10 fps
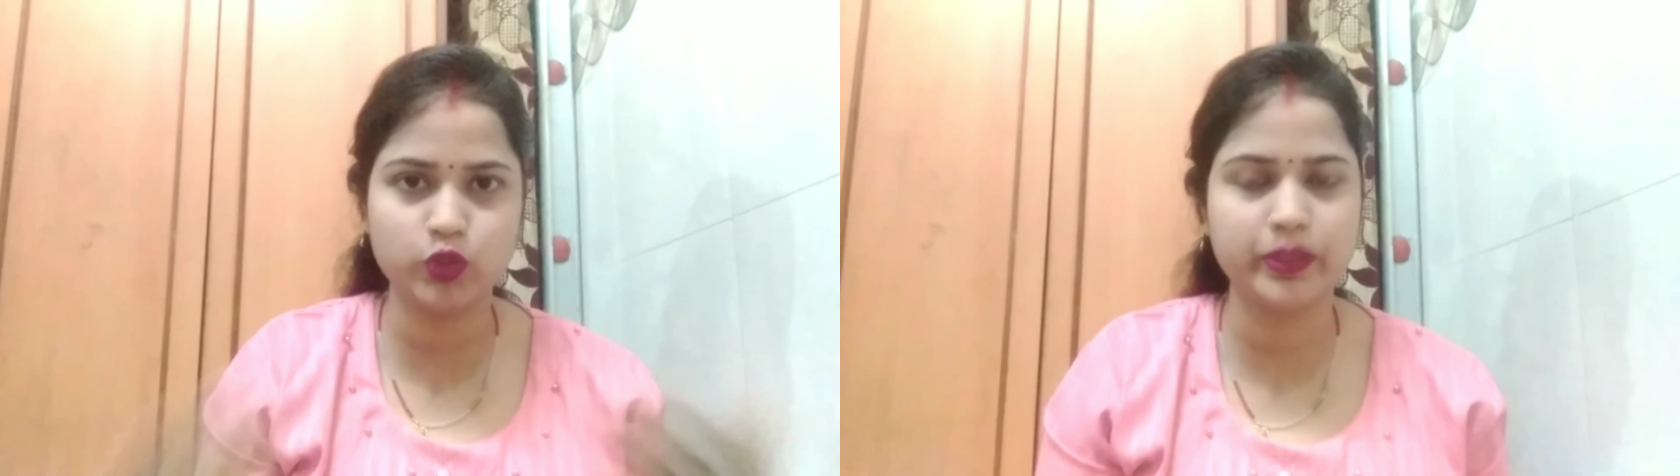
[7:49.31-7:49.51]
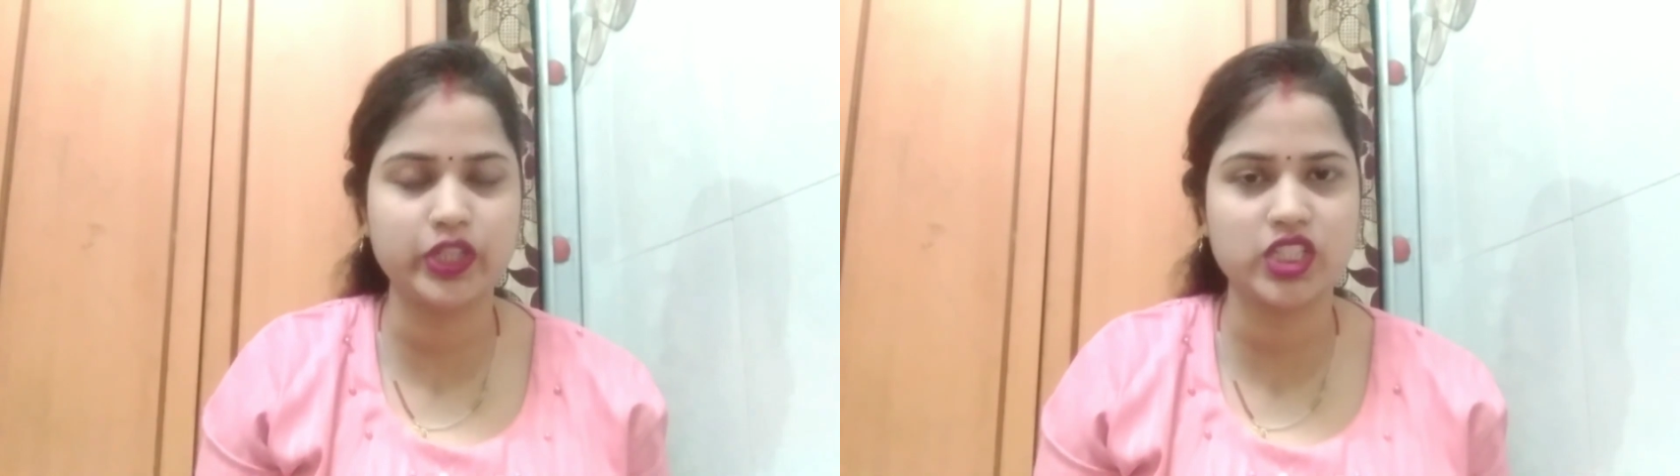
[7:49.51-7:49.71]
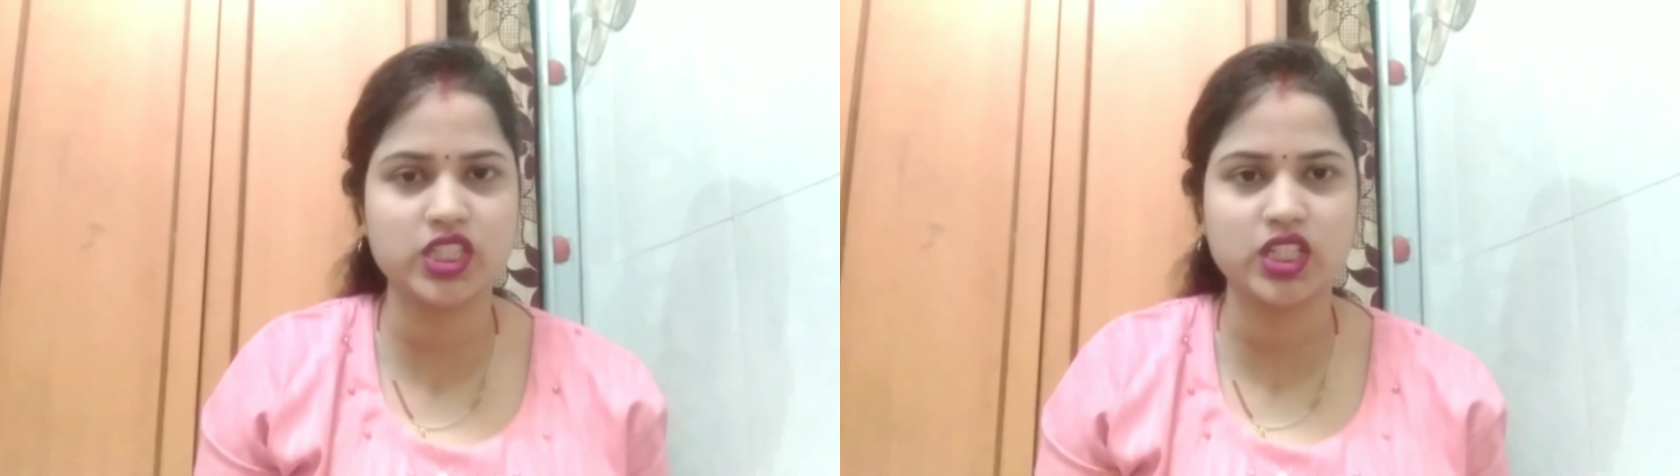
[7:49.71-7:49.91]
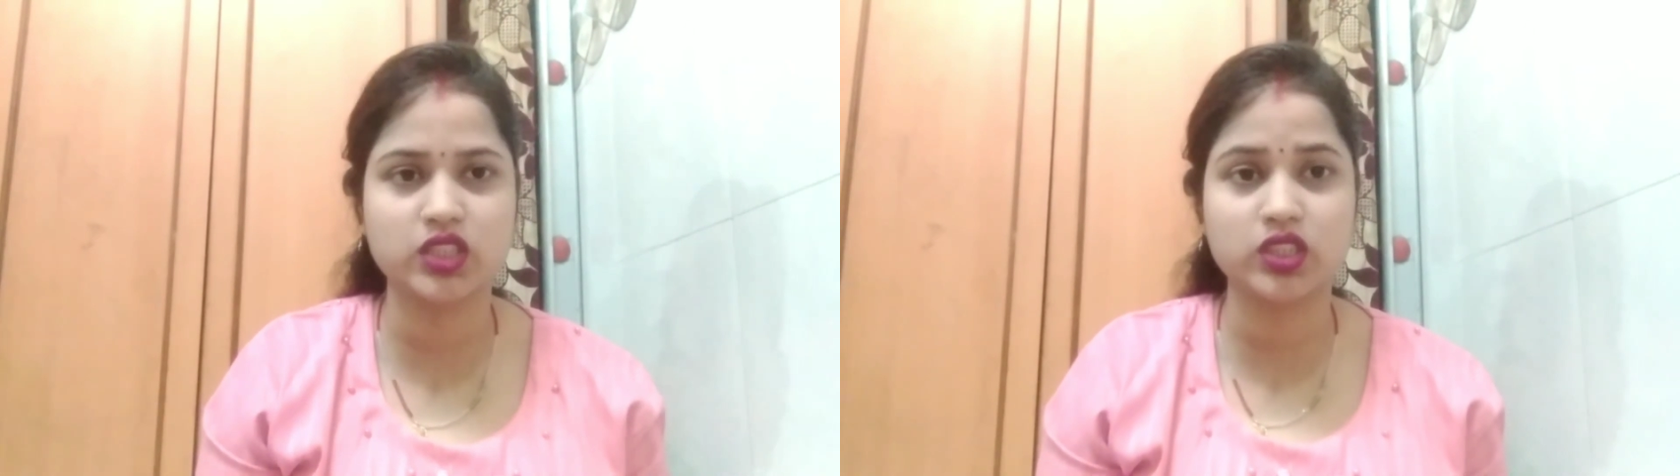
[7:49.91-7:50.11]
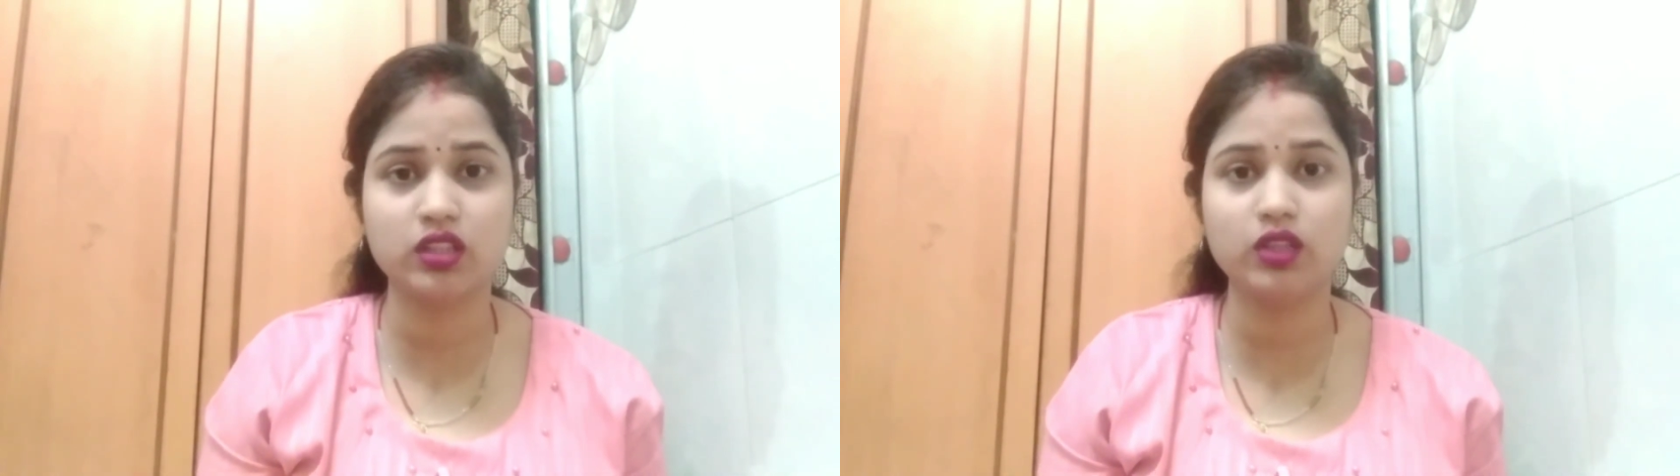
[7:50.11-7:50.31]
वो परचेज़
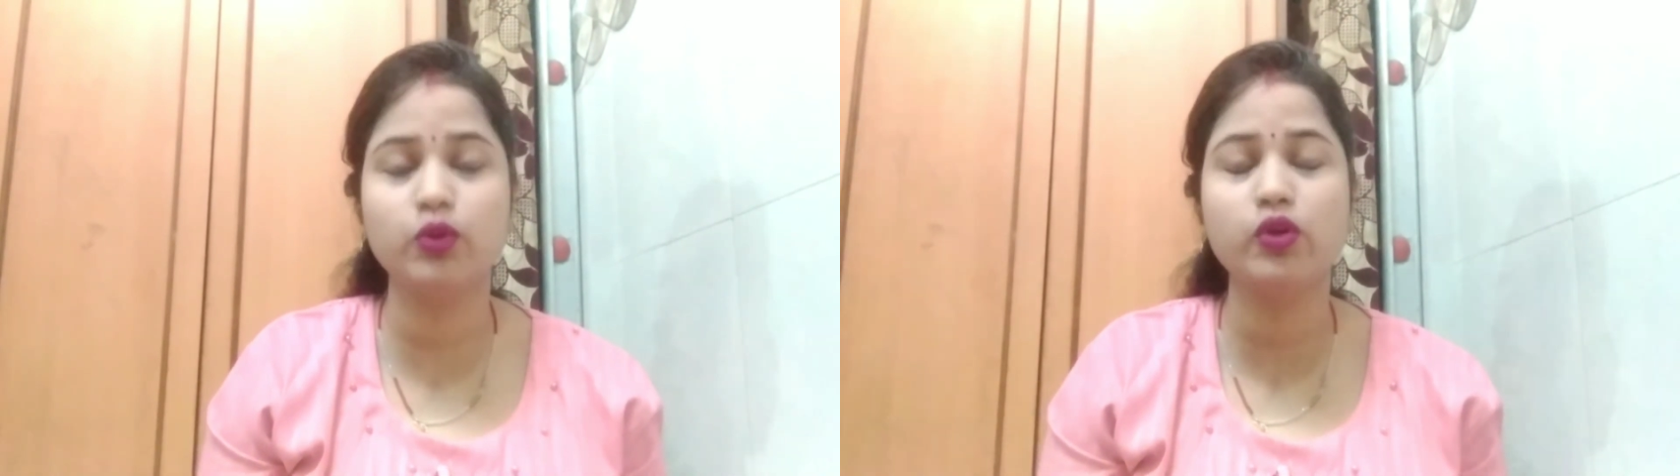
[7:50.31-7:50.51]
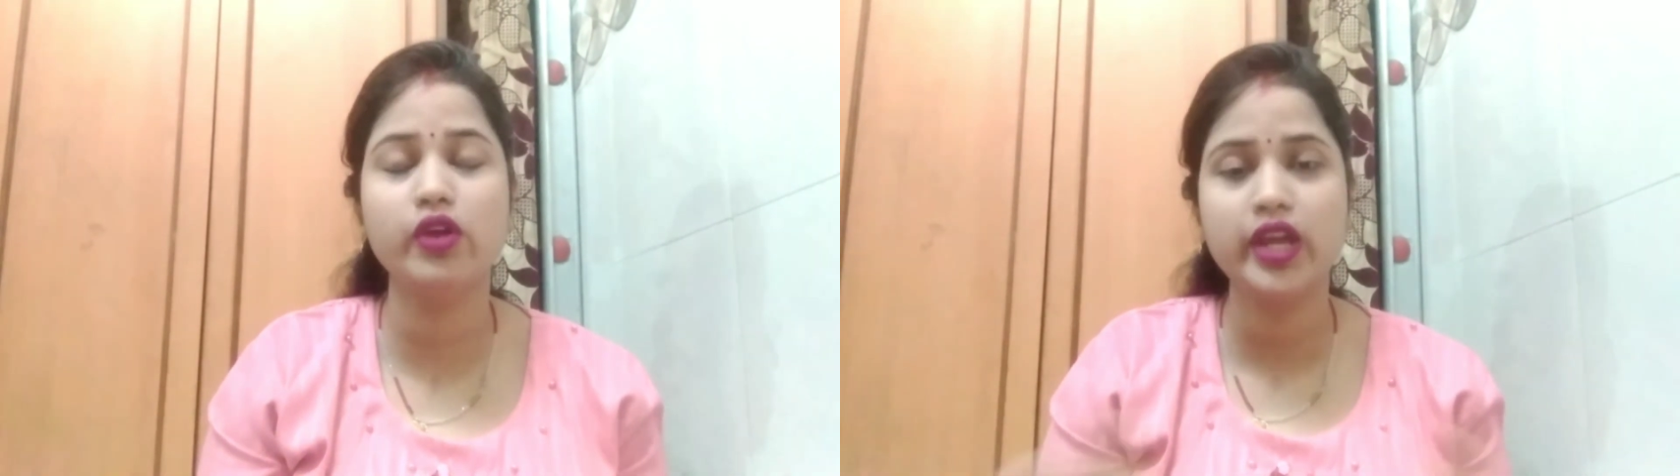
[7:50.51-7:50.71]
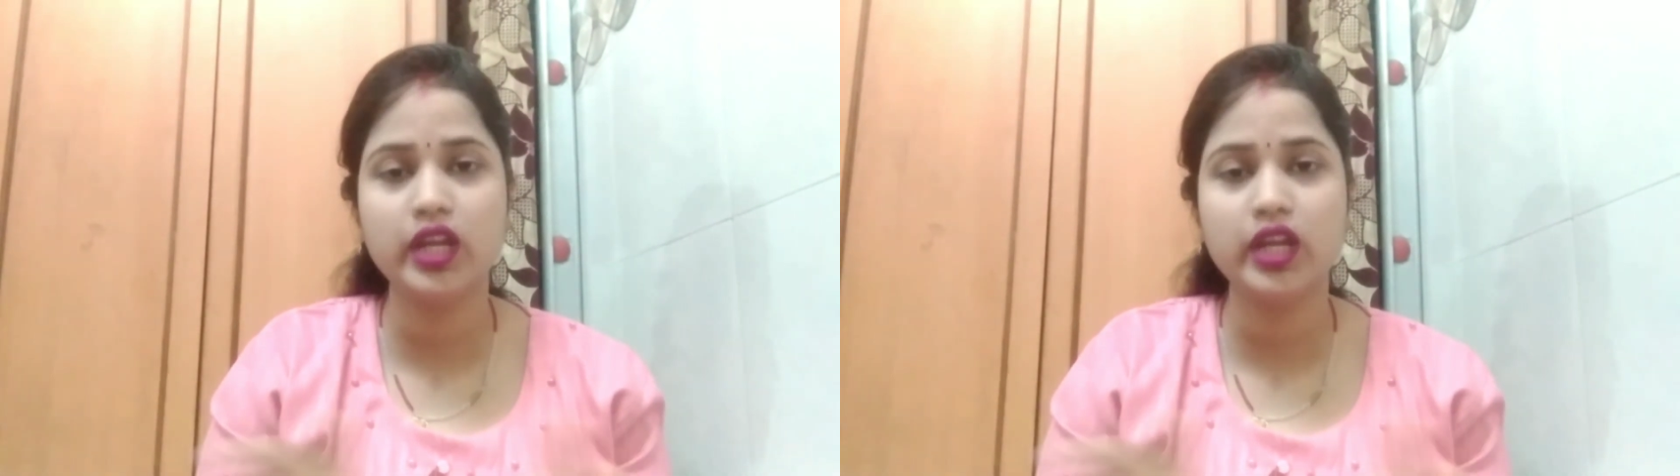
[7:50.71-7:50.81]
कर सकते हो